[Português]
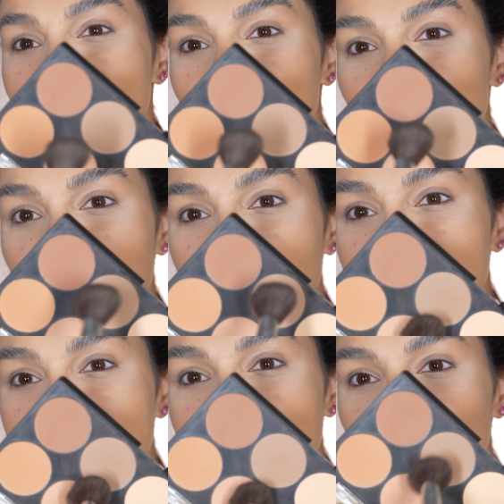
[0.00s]
e eu vou pegar
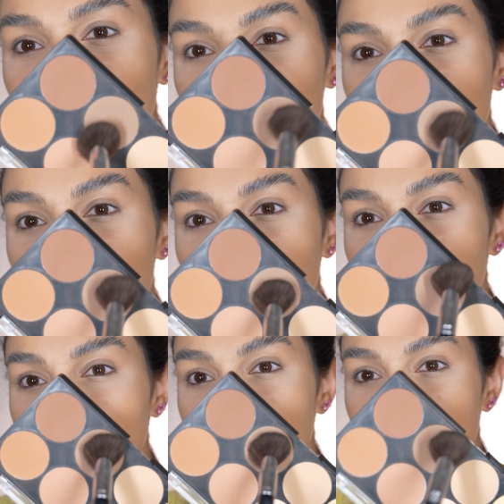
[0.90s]
esse tom que é um
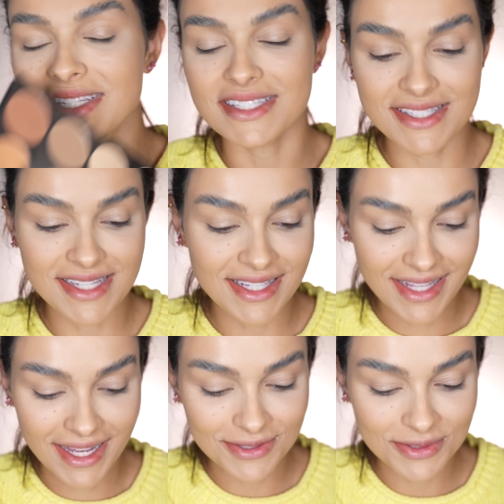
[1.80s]
pouquinho mais
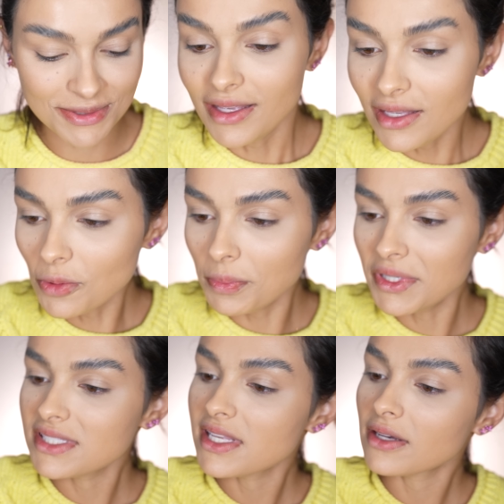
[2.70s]
acinzentado. E um
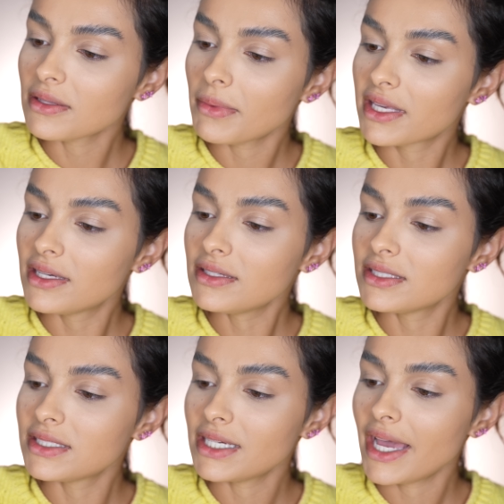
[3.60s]
pincel da
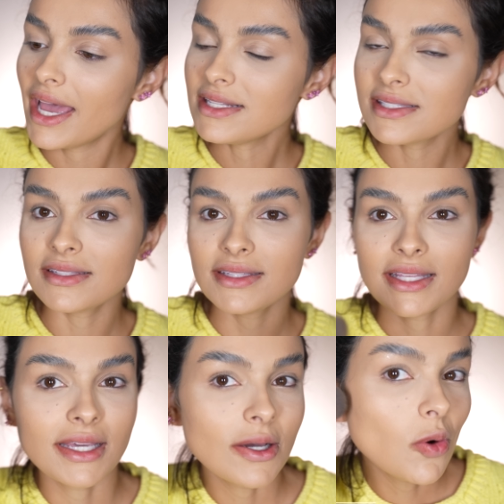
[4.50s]
Macrylan
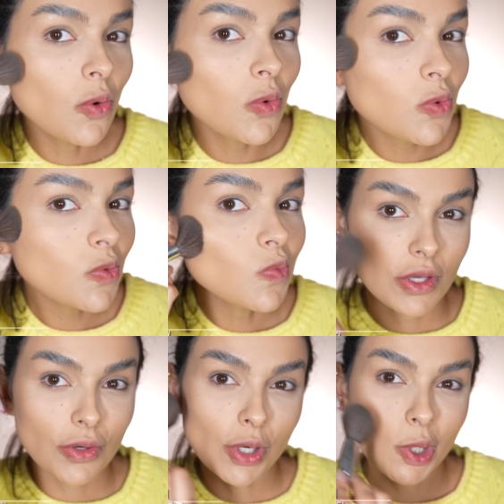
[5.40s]
ST1.
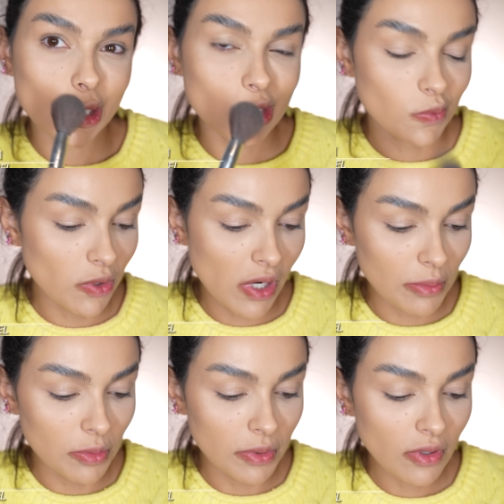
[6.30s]
Eu coloco assim meu
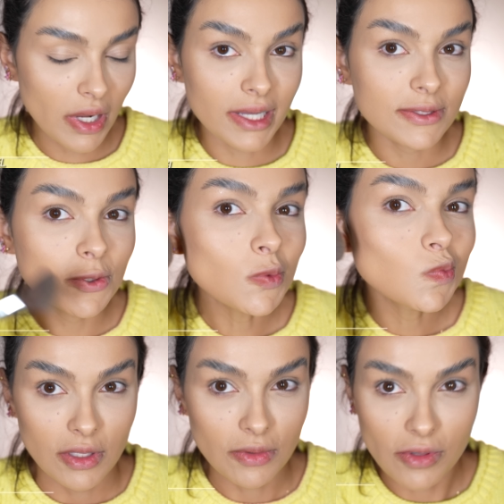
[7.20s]
lábio pro lado.
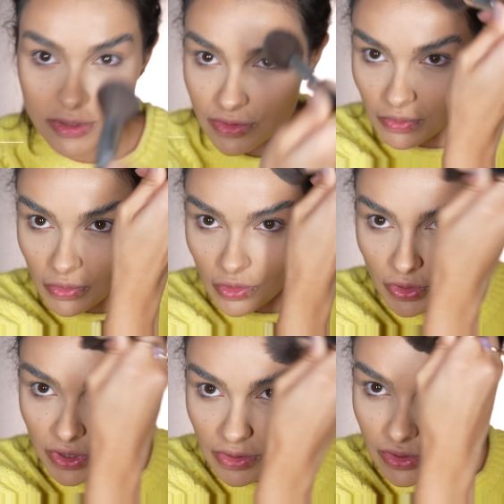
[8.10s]
Eu gosto
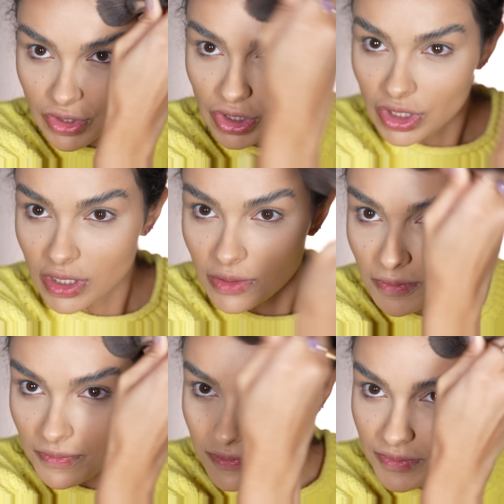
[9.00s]
muito
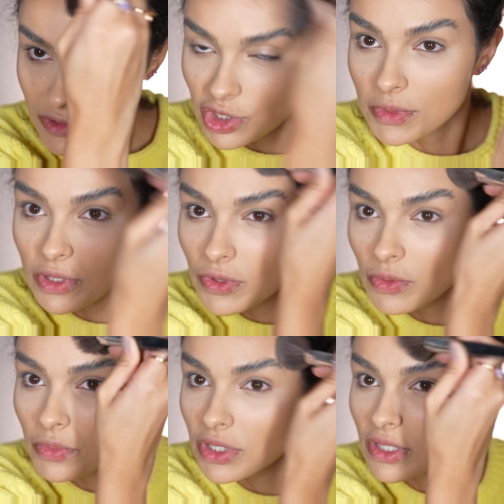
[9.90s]
de diminuir
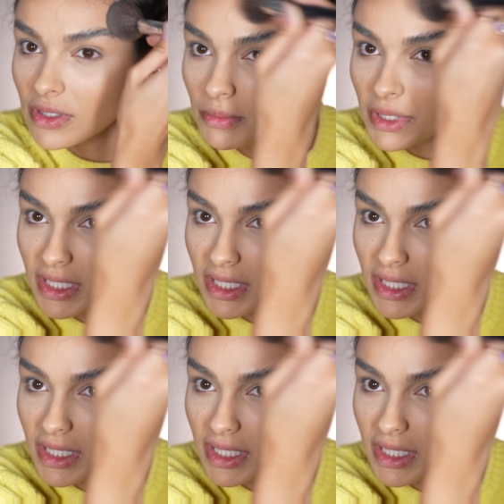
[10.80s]
um pouquinho da minha